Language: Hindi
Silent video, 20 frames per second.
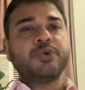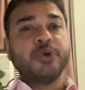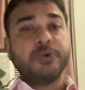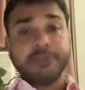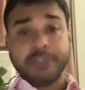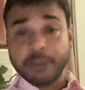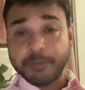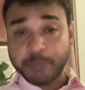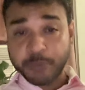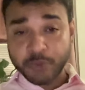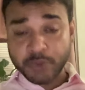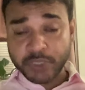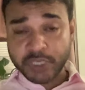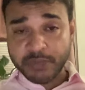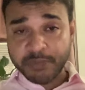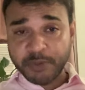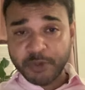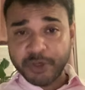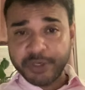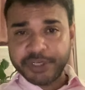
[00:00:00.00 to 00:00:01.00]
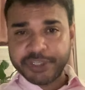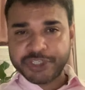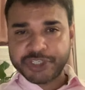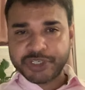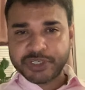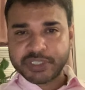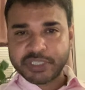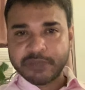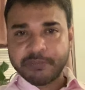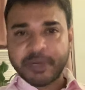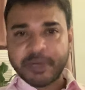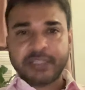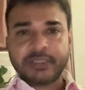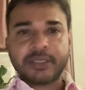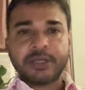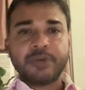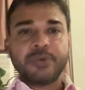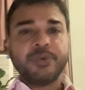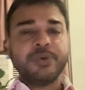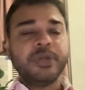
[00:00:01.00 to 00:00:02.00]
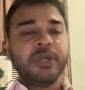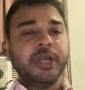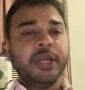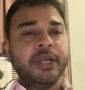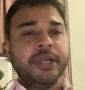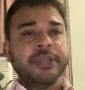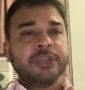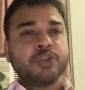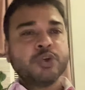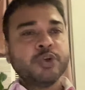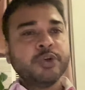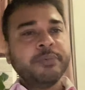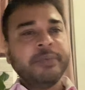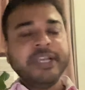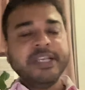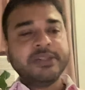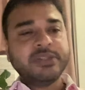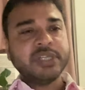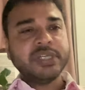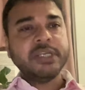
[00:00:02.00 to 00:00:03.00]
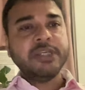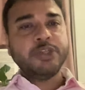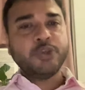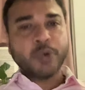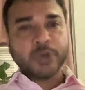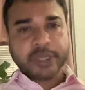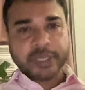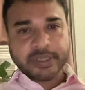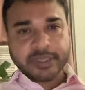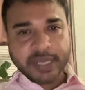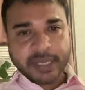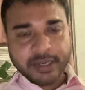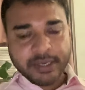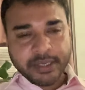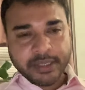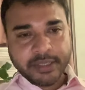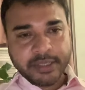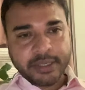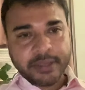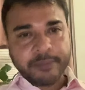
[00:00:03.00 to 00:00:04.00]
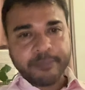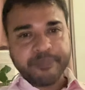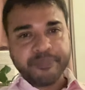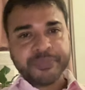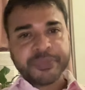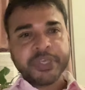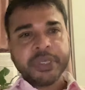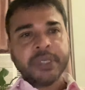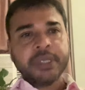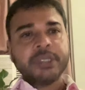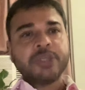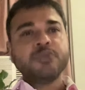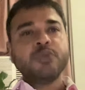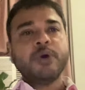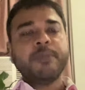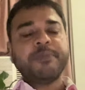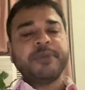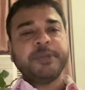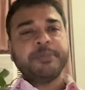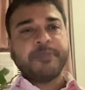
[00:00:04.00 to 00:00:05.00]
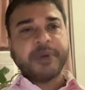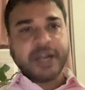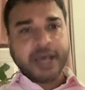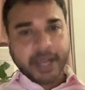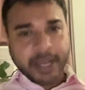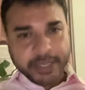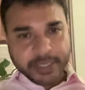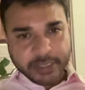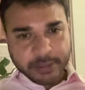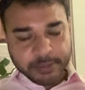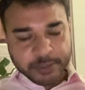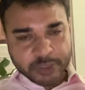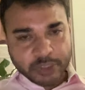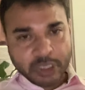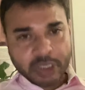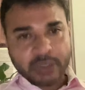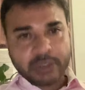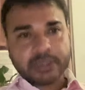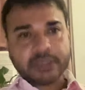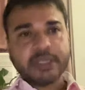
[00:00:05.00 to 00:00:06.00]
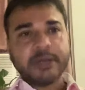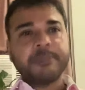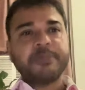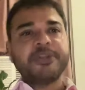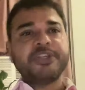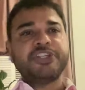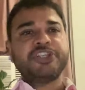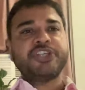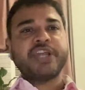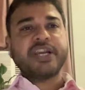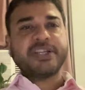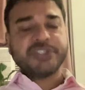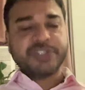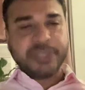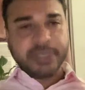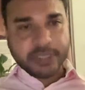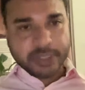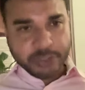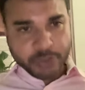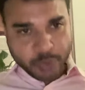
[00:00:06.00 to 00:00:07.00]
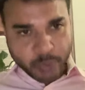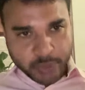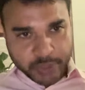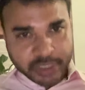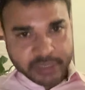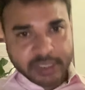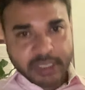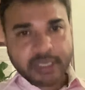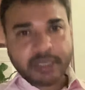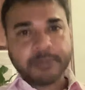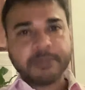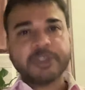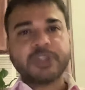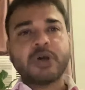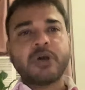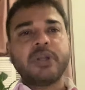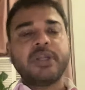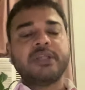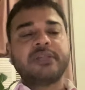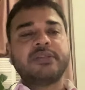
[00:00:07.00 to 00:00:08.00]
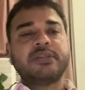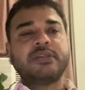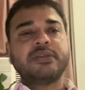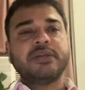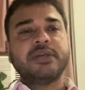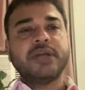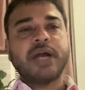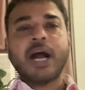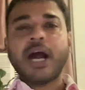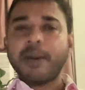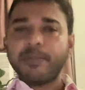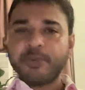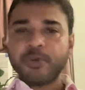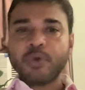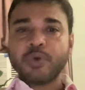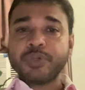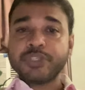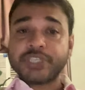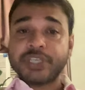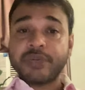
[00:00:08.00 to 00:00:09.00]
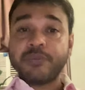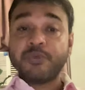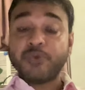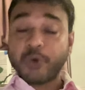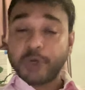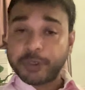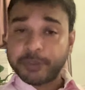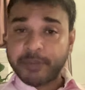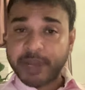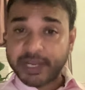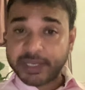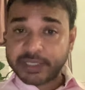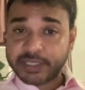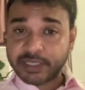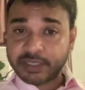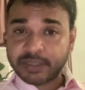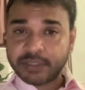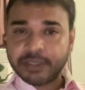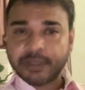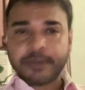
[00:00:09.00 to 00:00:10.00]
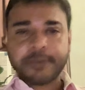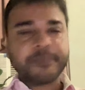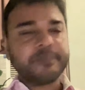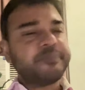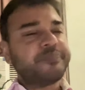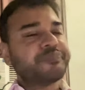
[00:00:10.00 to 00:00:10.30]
गोविंदपुर के पॉलिटिशियंस की बात करूं तो उनमें इतनी योग्यता नहीं है कि वो अपनी पढ़ाई की बदौलत अपनी शैक्षणिक योग्यता की बदौलत आप लोगों से वोट मांग सकते हैं